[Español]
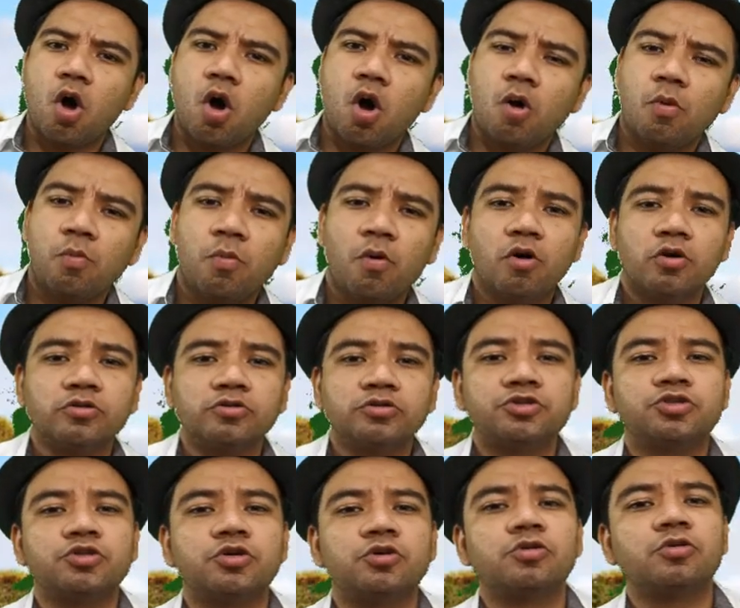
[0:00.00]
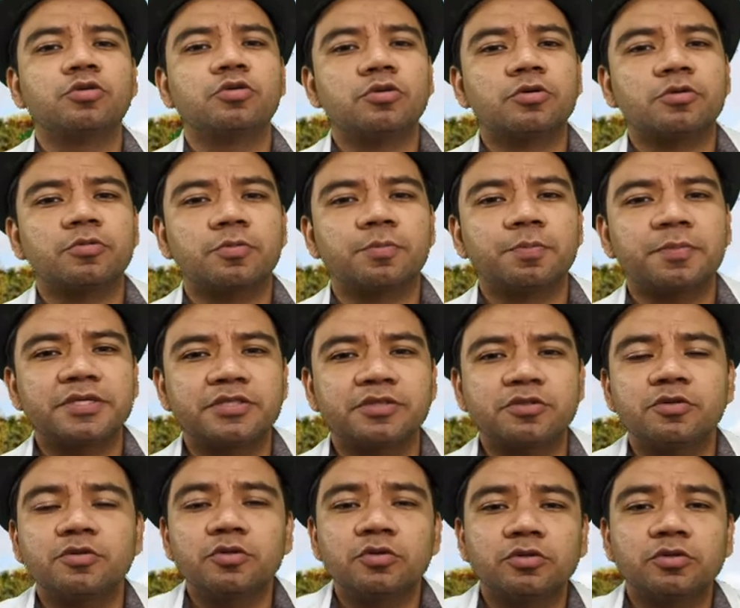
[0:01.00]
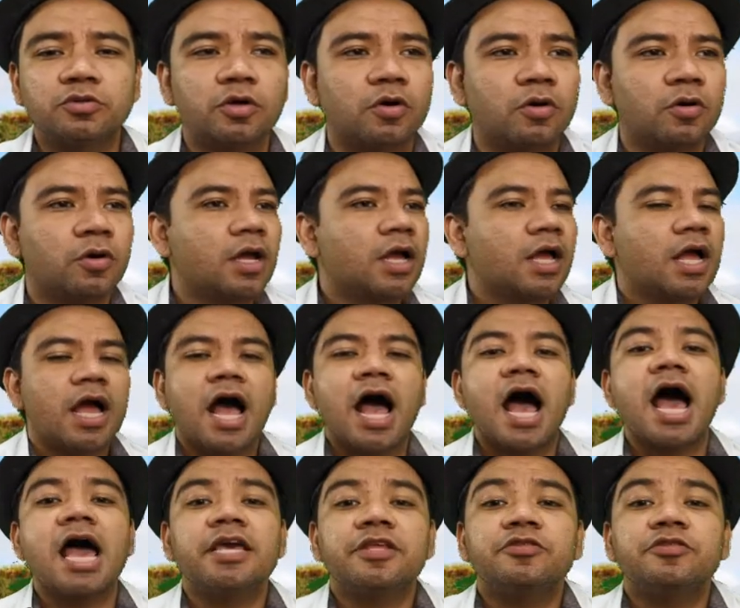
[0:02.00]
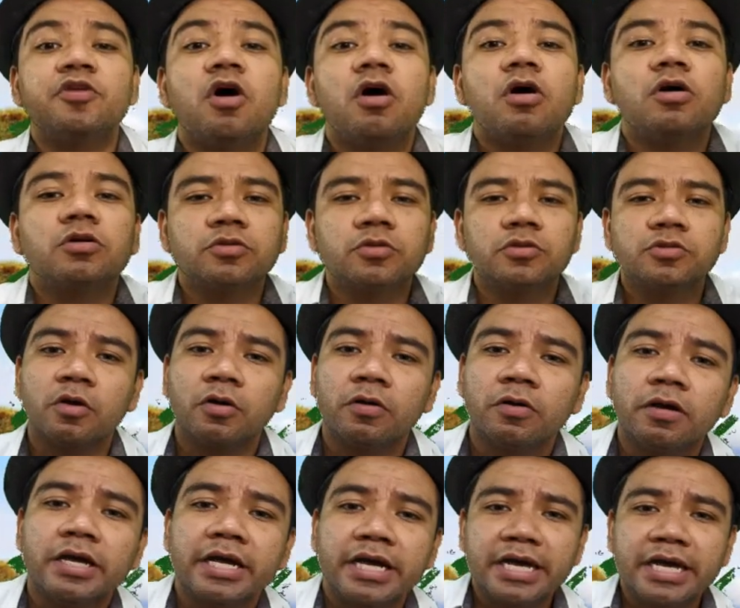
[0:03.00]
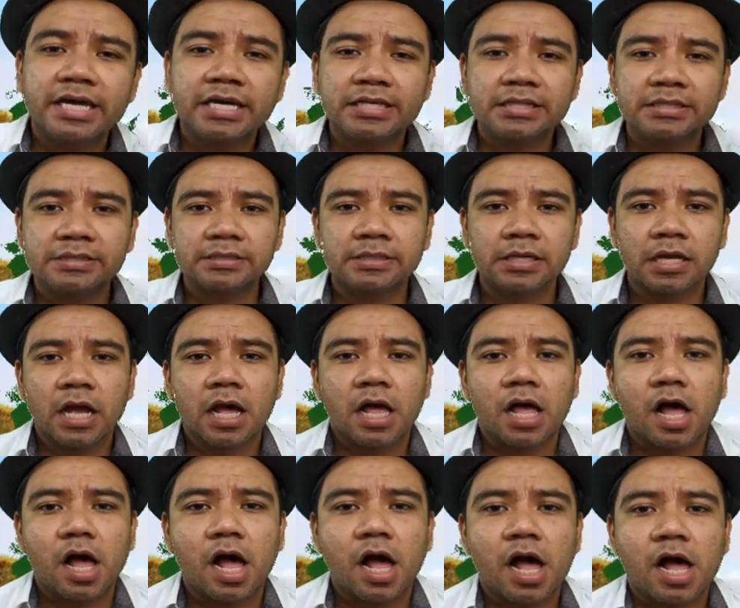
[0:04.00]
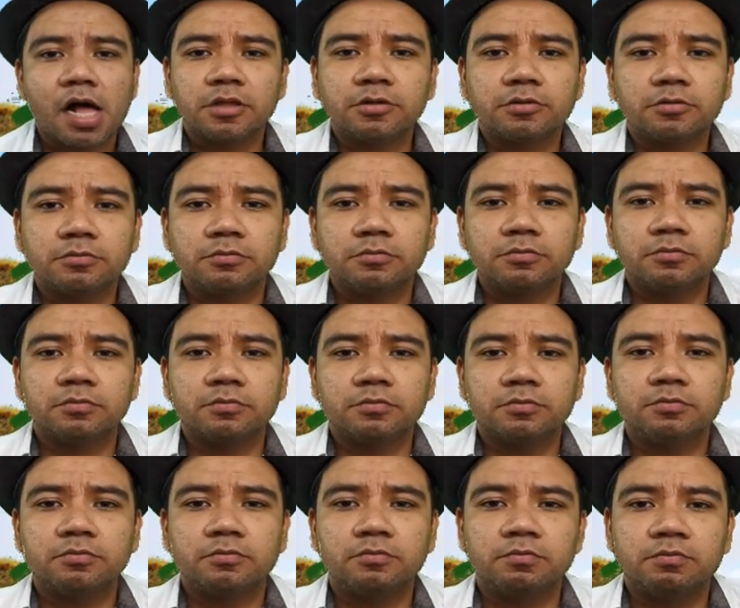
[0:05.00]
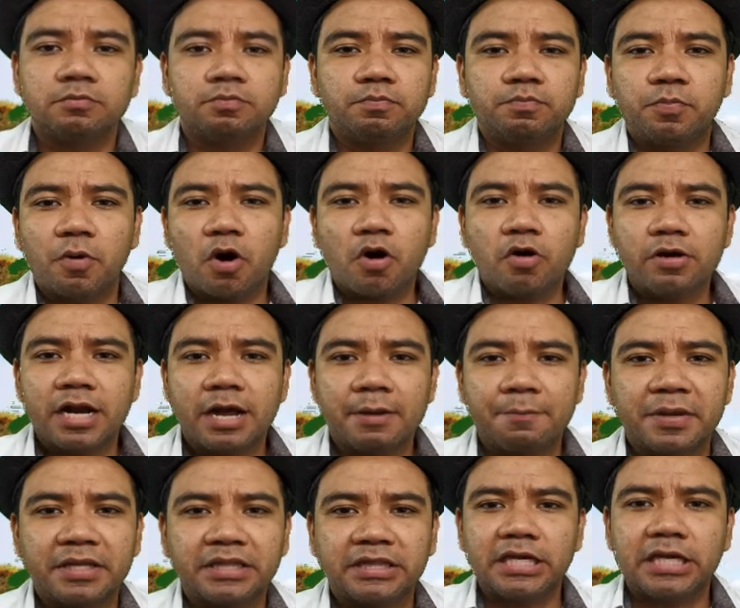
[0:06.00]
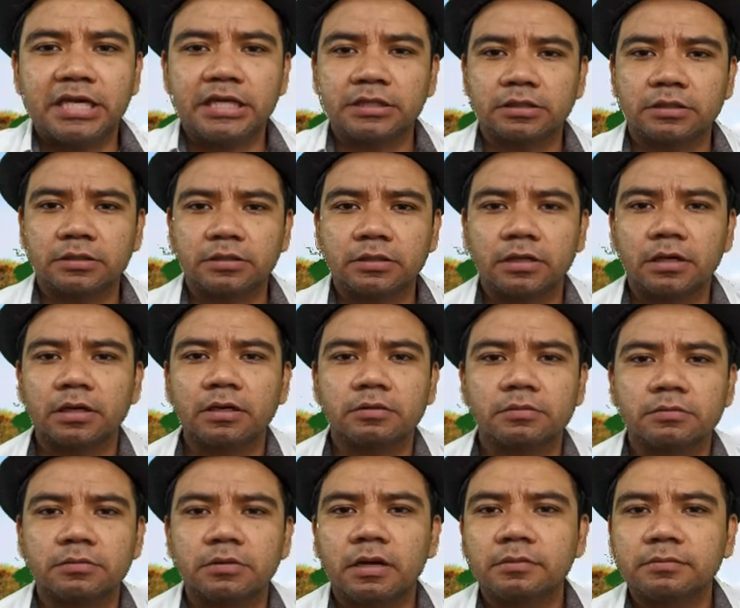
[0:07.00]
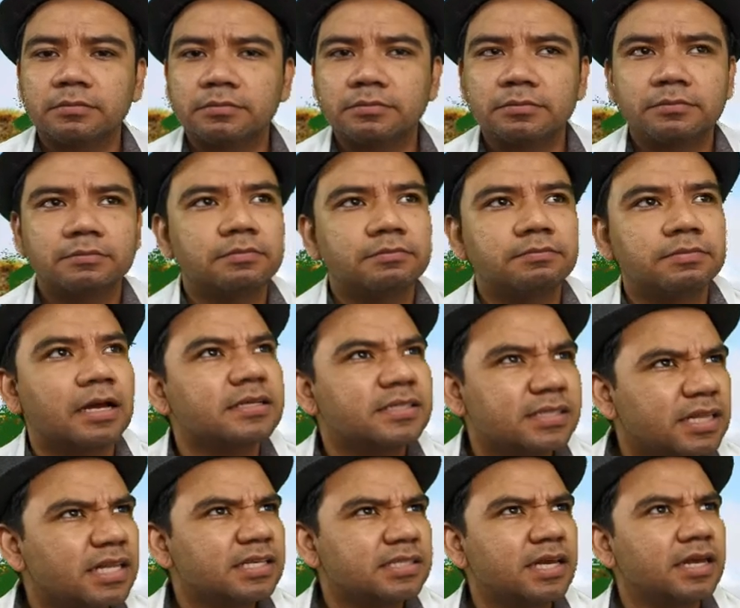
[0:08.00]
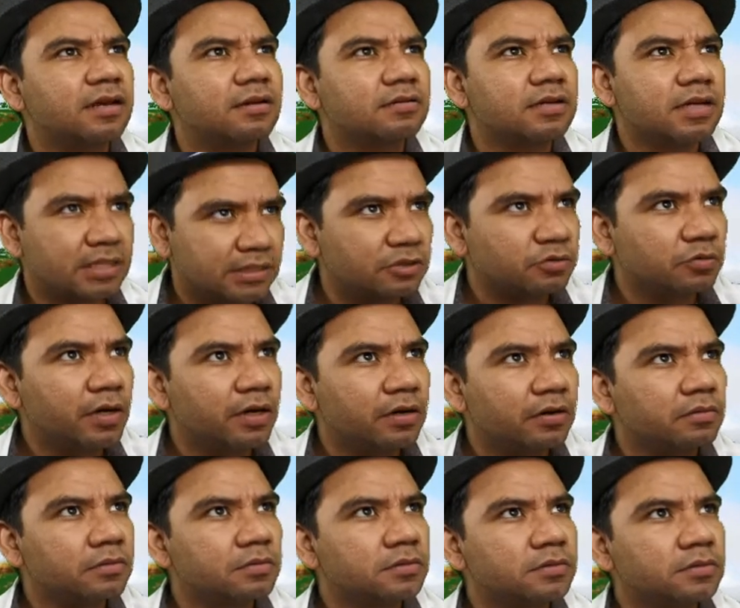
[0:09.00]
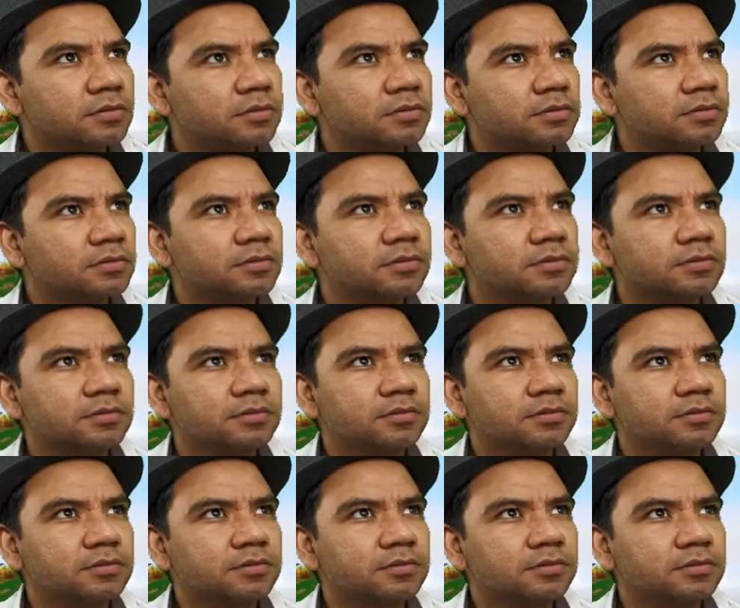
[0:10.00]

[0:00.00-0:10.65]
Oh, bonjour, pisuto, dog tu sonris, ah, bon appetit. Ah, así decía el ratatouille, ¿no?